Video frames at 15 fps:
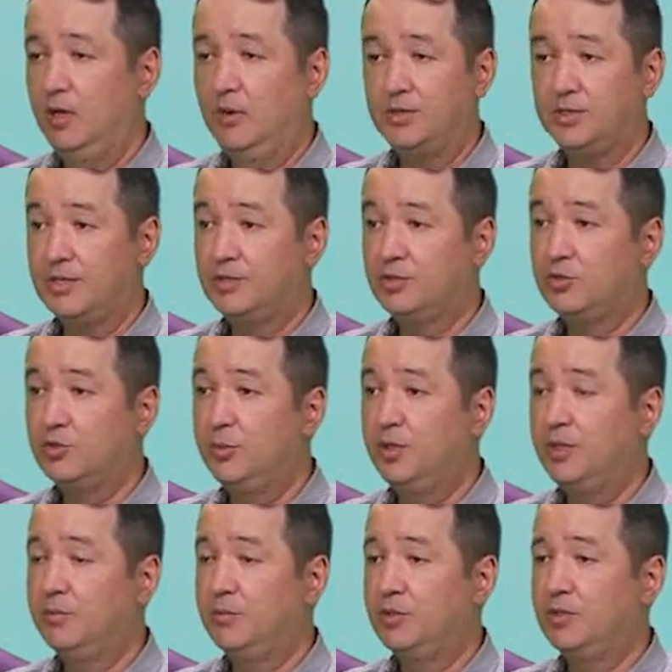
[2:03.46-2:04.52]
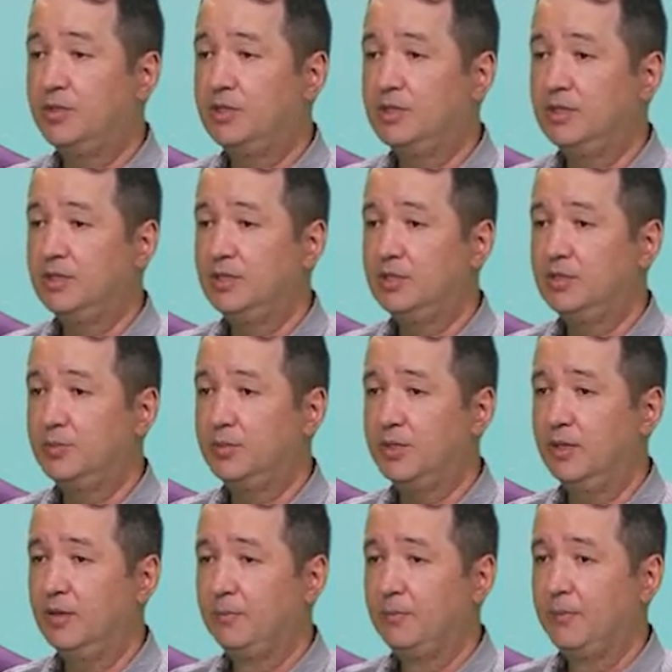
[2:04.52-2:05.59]
Eu acho que é super importante isso,
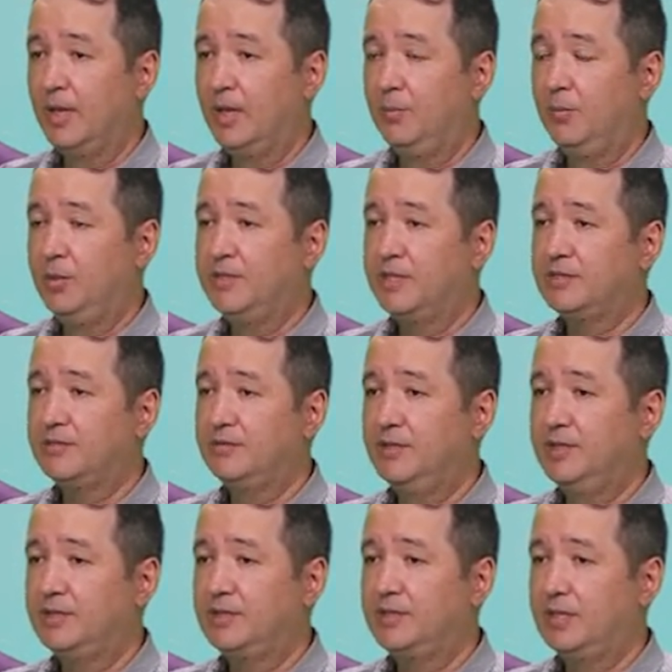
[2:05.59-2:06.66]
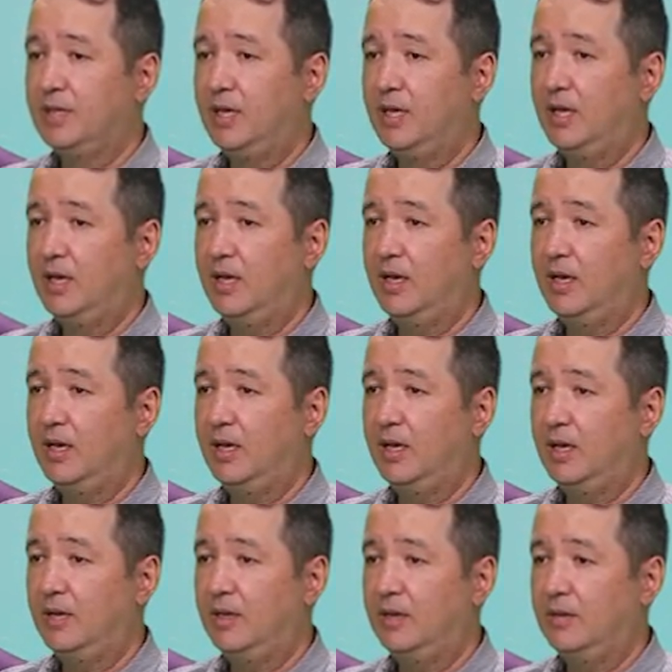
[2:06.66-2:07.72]
porque muitas vezes é,
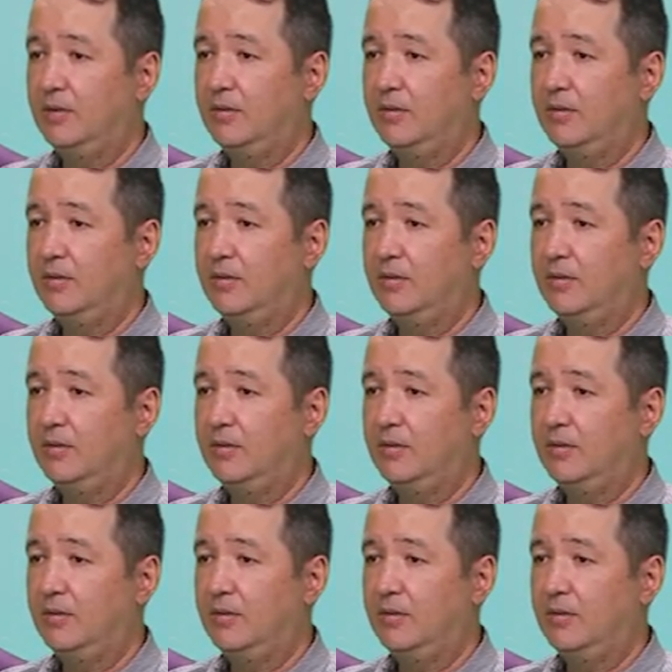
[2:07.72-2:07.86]
é,